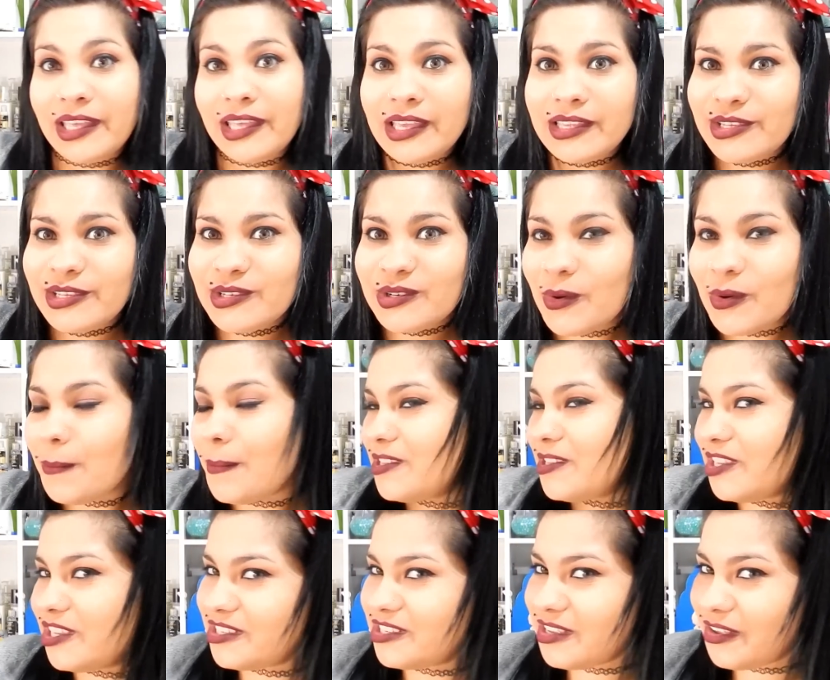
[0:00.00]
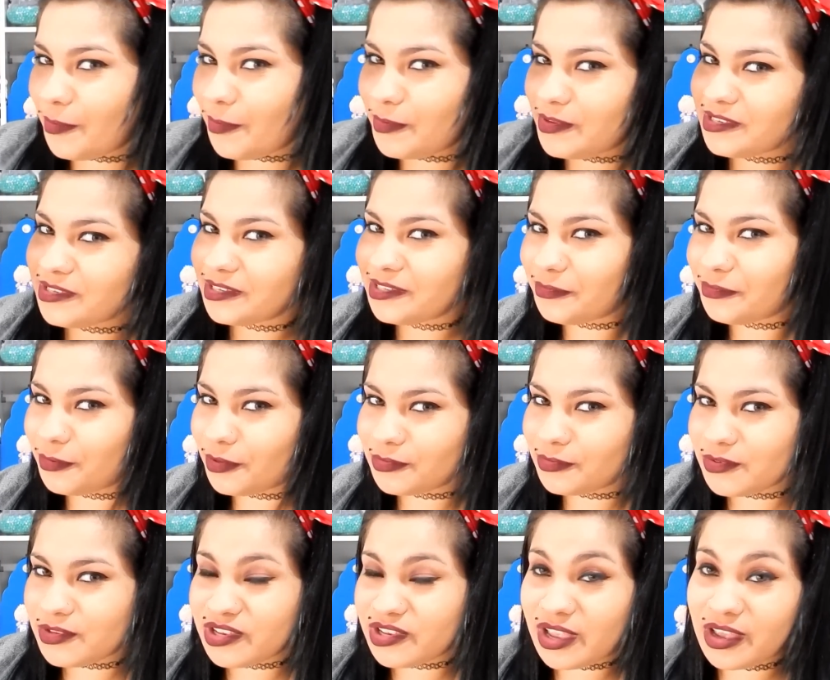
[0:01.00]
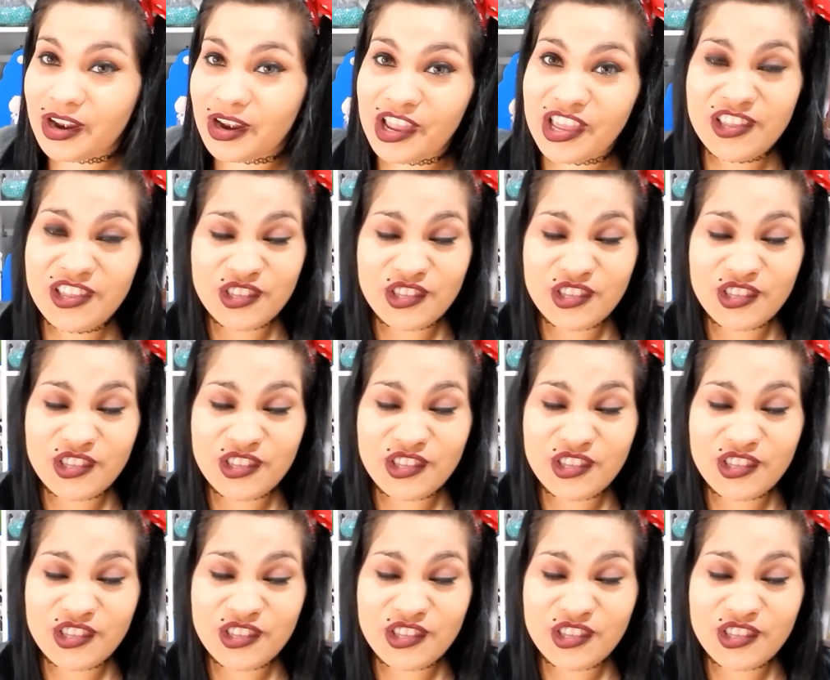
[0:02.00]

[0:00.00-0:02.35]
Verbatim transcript: E desculpa, gente, tava postando a foto no Instagram.